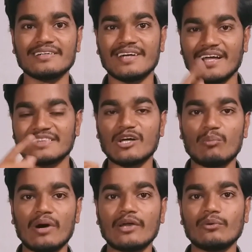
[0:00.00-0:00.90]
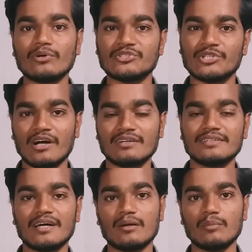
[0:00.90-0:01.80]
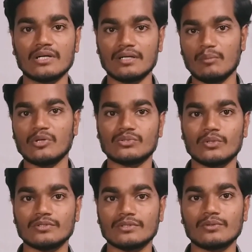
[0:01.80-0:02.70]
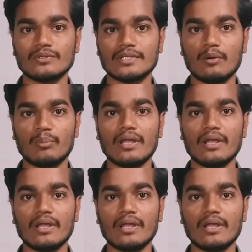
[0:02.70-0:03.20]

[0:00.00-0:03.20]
அந்த மாதிரி ஒரு ஷாக்கு தான் நமக்கு நம்ம சோர்ஸை கொடுத்தாப்புல